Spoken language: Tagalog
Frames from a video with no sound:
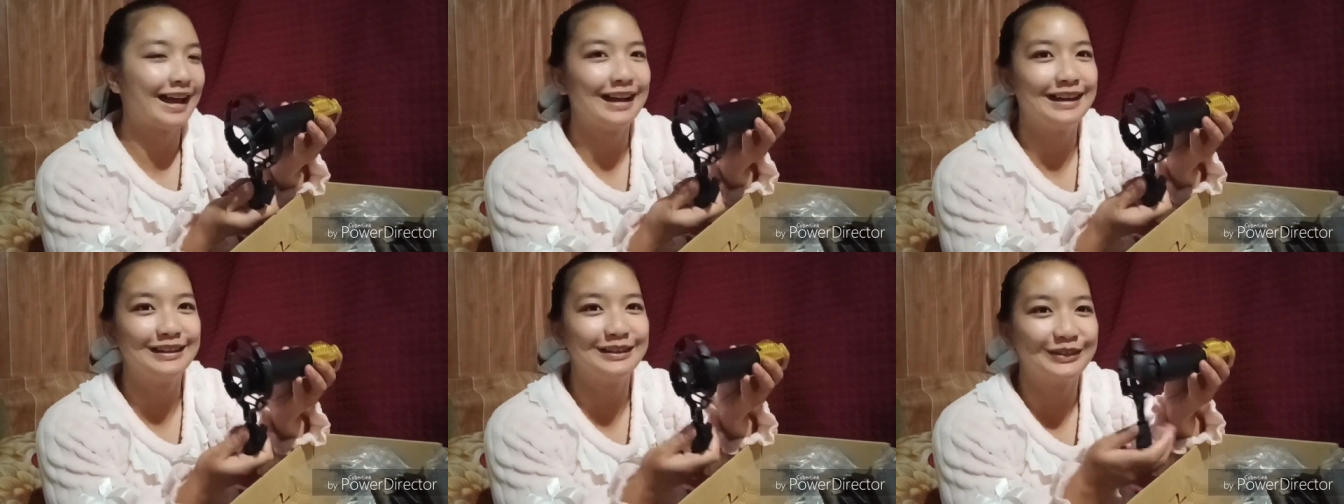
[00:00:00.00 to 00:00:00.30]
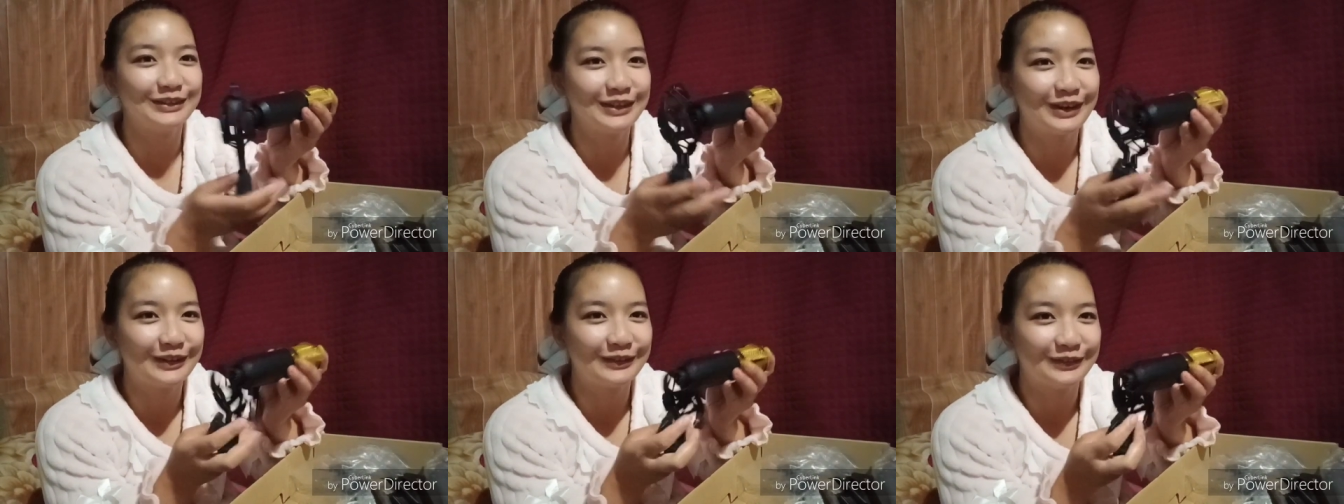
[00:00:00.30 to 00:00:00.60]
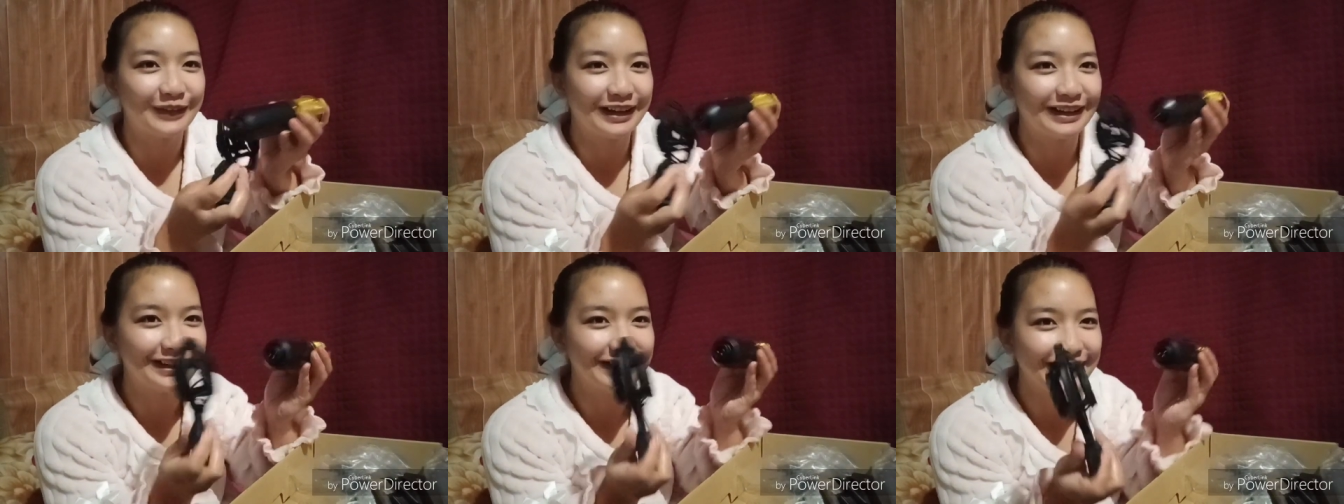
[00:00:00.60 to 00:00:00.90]
lagayan
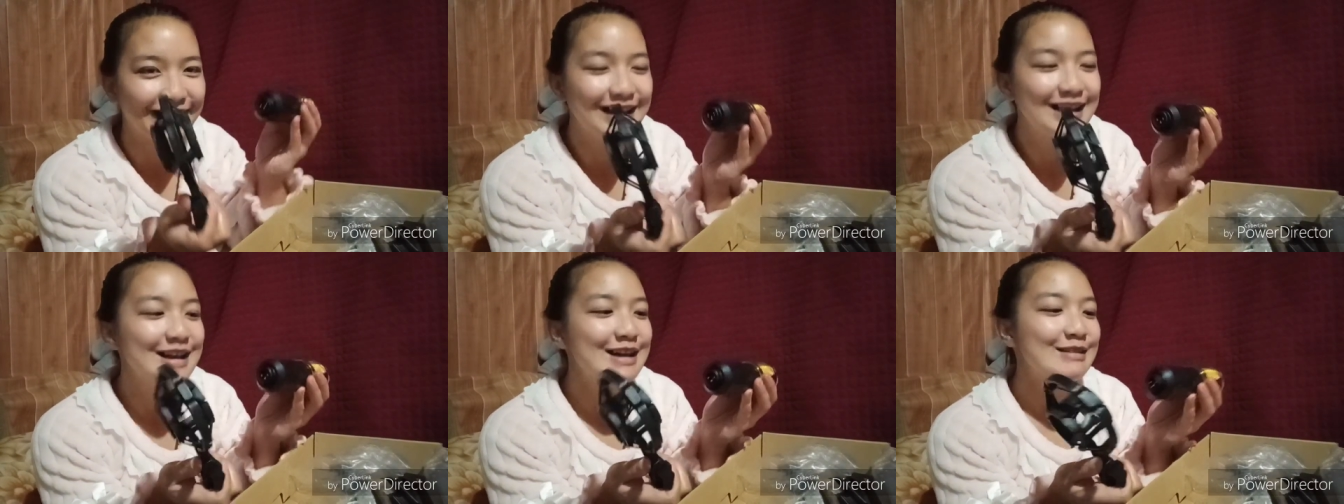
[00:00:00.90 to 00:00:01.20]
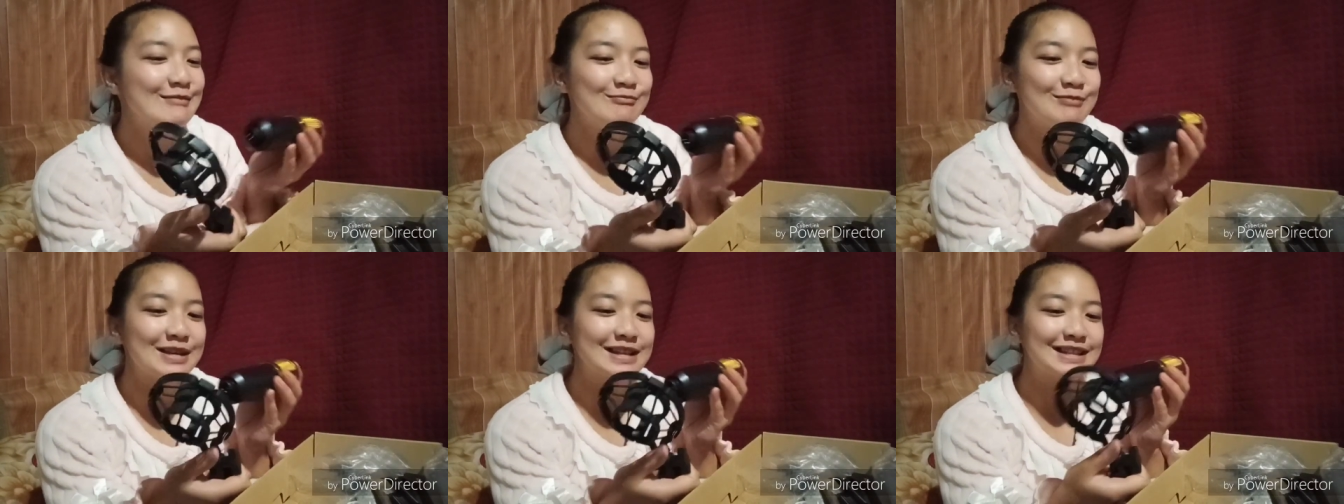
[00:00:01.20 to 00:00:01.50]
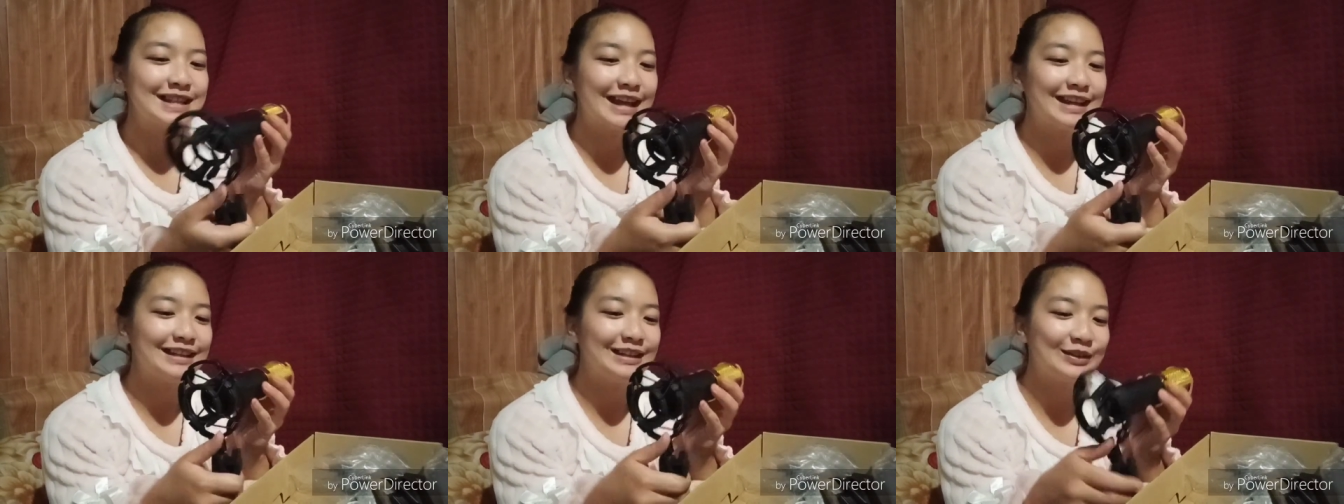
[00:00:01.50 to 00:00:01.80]
ng mic.
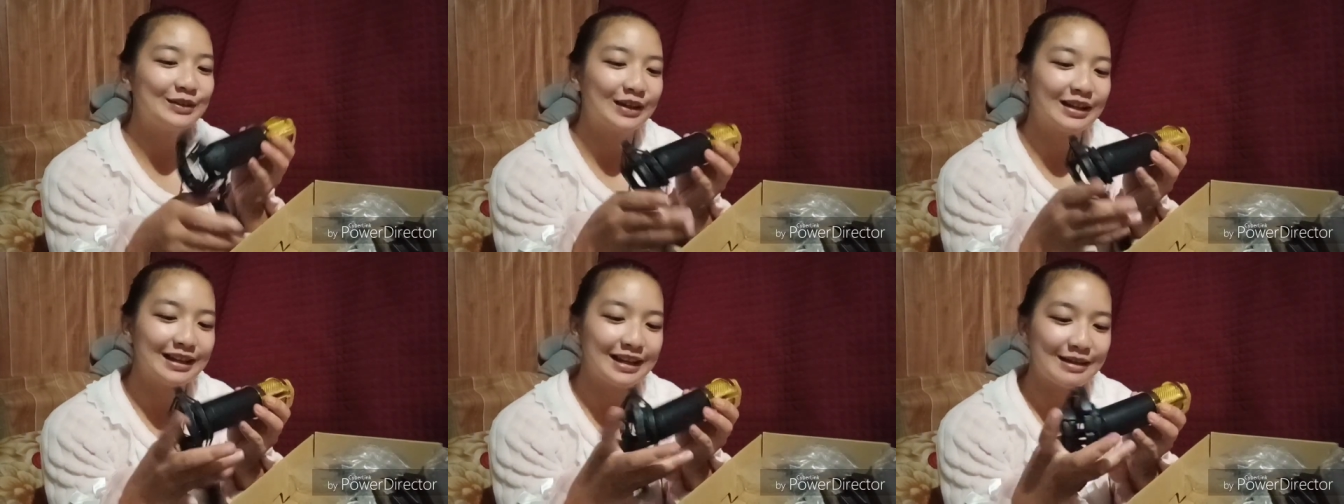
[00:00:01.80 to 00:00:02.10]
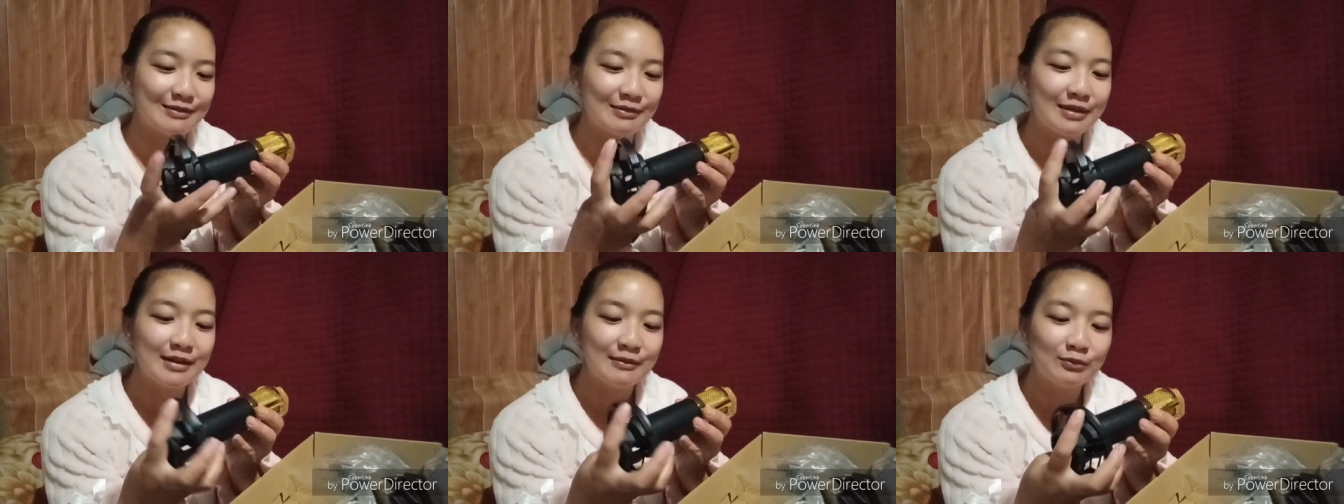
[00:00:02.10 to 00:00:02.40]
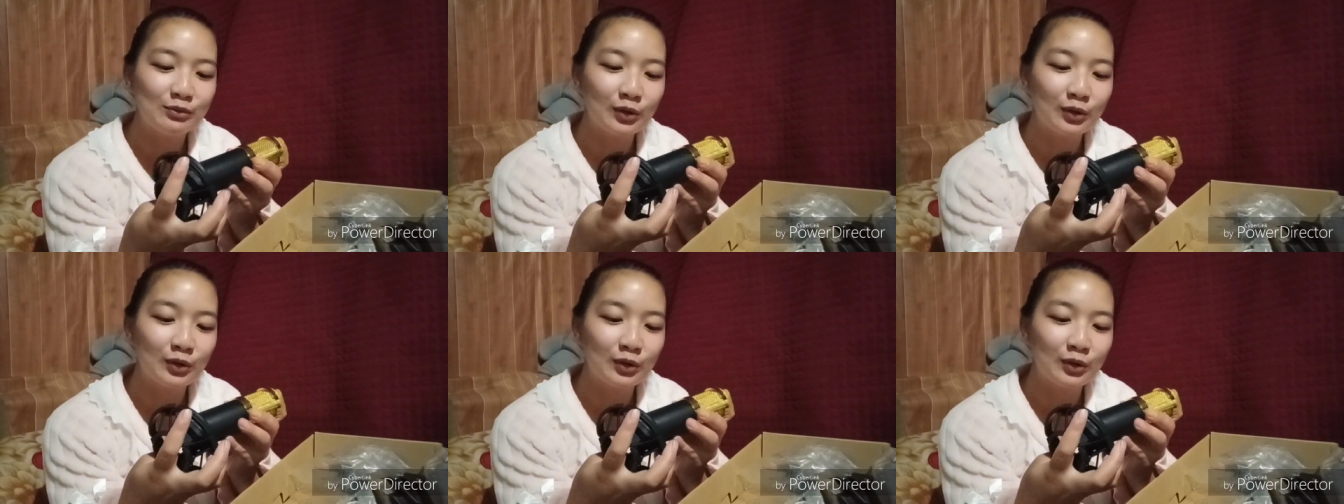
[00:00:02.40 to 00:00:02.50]
Basta hindi ko alam.